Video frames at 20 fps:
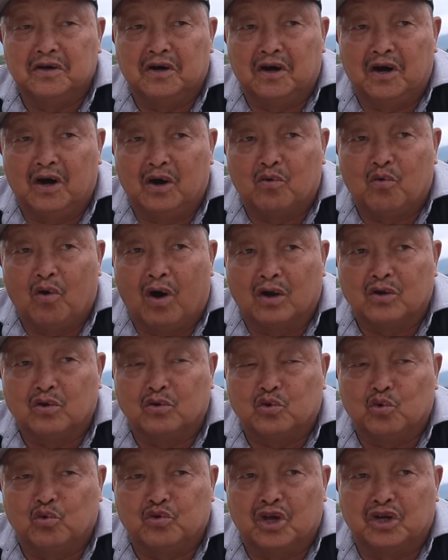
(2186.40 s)
à quá tụ
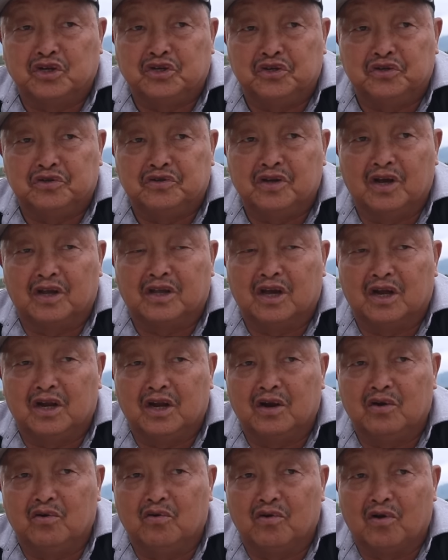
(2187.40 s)
tụ chị chỉ tiệt chị
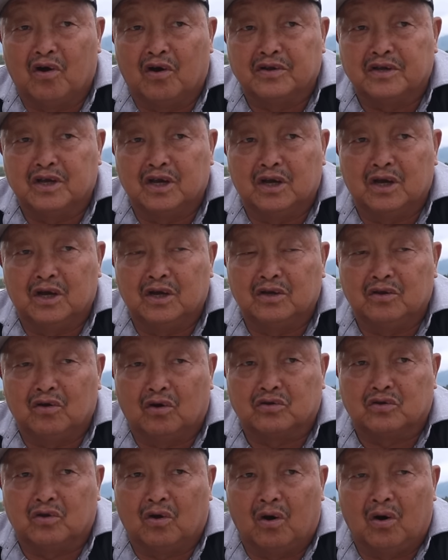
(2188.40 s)
nên nó chị
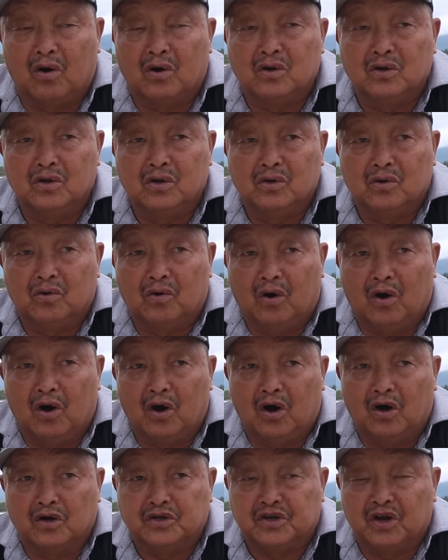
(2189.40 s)
nhớ tỏ
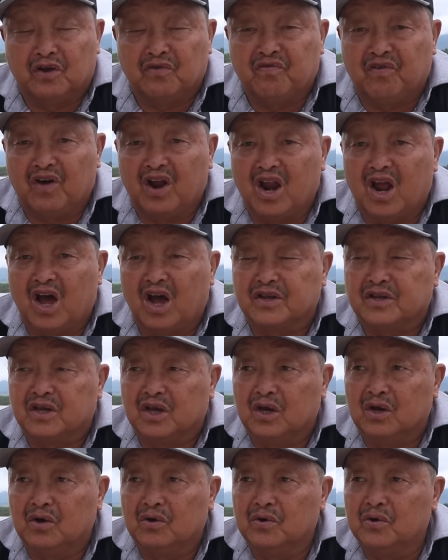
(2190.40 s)
họ ờ, chị phát la
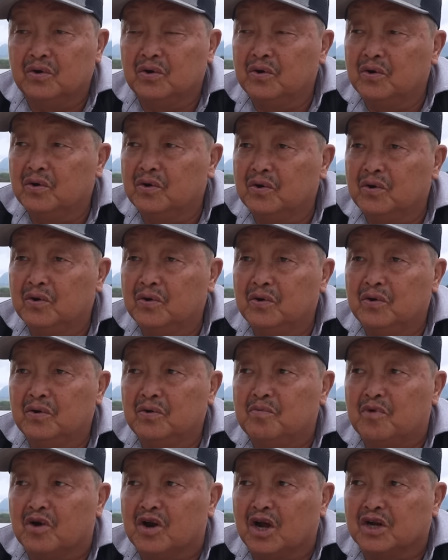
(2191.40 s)
chị
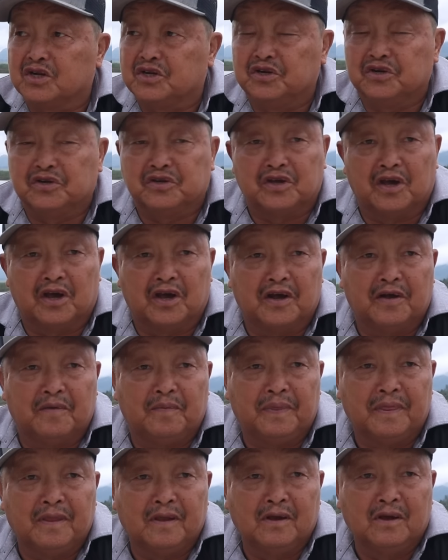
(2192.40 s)
hứ mà đã chị chị
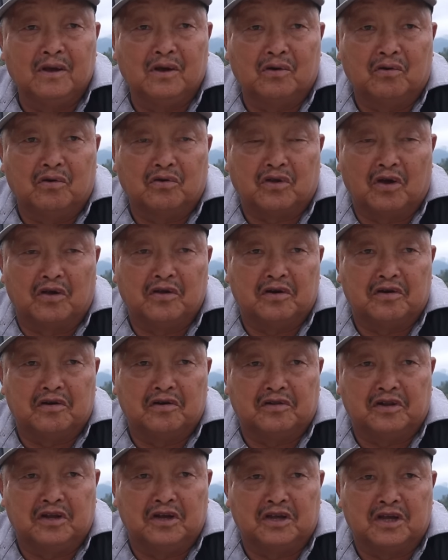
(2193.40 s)
cũng cho nhà
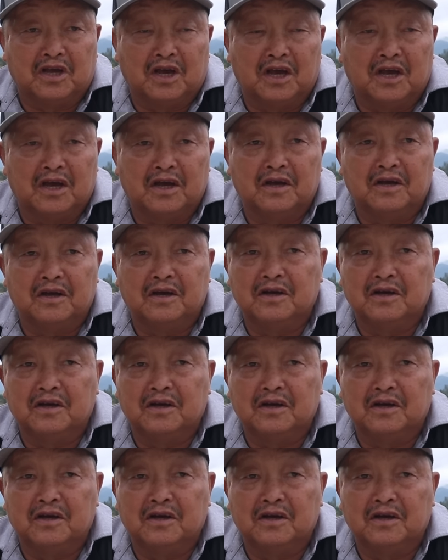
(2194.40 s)
cứ ti chị